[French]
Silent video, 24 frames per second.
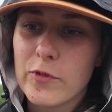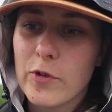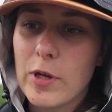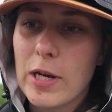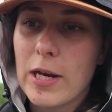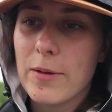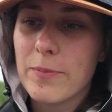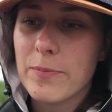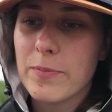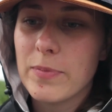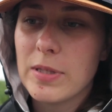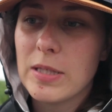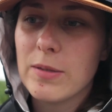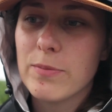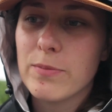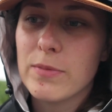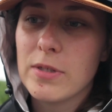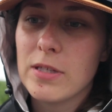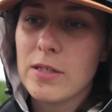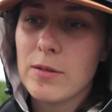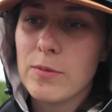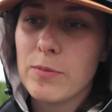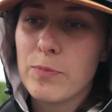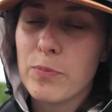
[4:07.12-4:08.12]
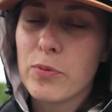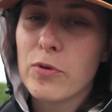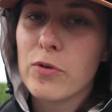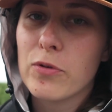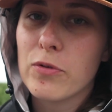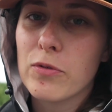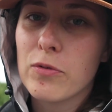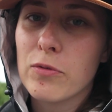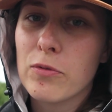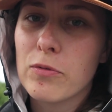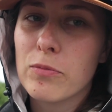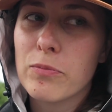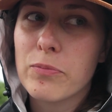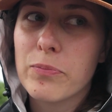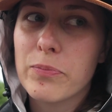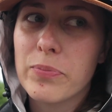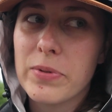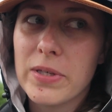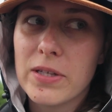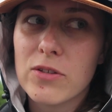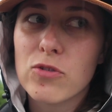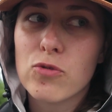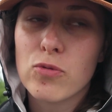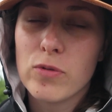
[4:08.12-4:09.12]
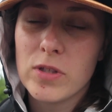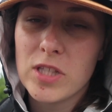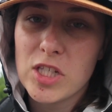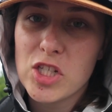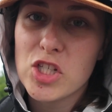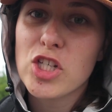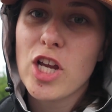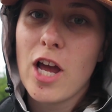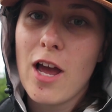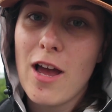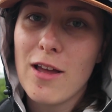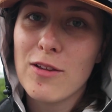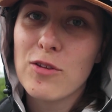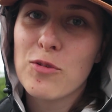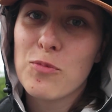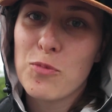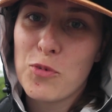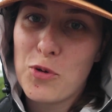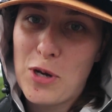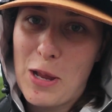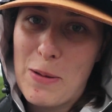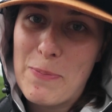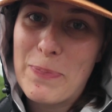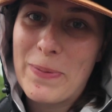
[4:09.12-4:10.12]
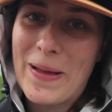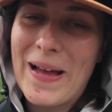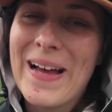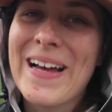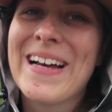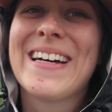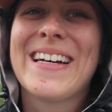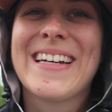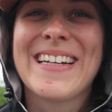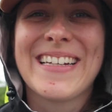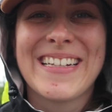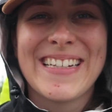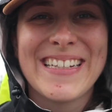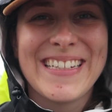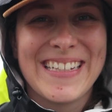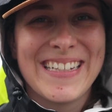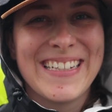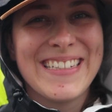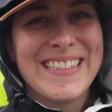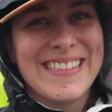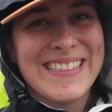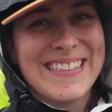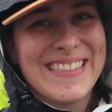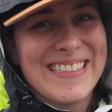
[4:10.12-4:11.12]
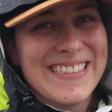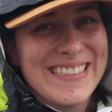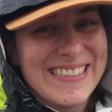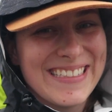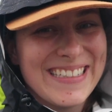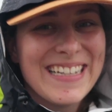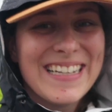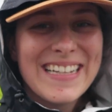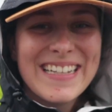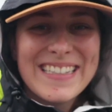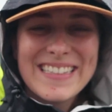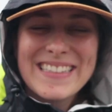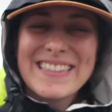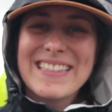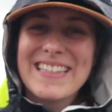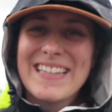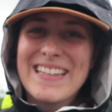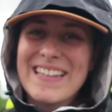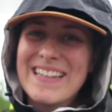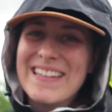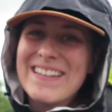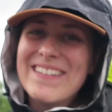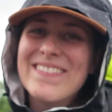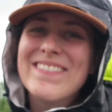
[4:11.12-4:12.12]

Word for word: Et moi, je suis tellement fière de Marie parce que Marie, elle a tout donné, quoi. Elle s'est pas plaint une seule